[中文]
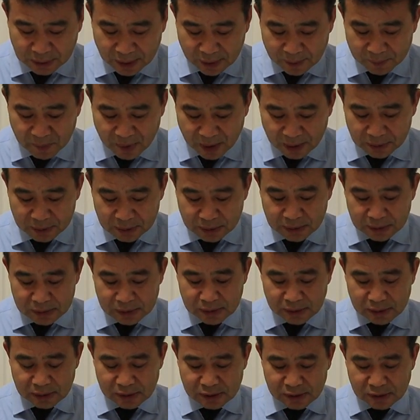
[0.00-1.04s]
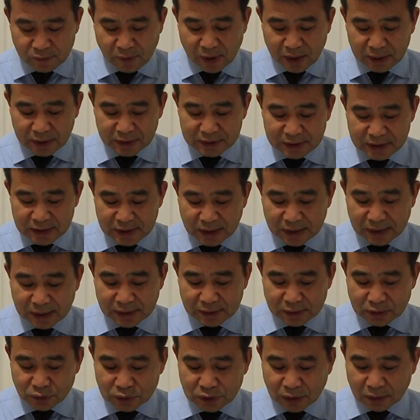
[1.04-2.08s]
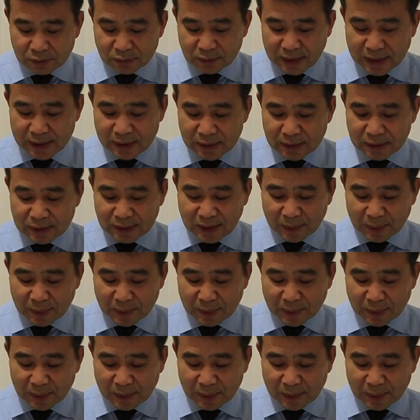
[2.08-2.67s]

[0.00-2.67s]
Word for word: 那么死死亡和阴间的人都交出来，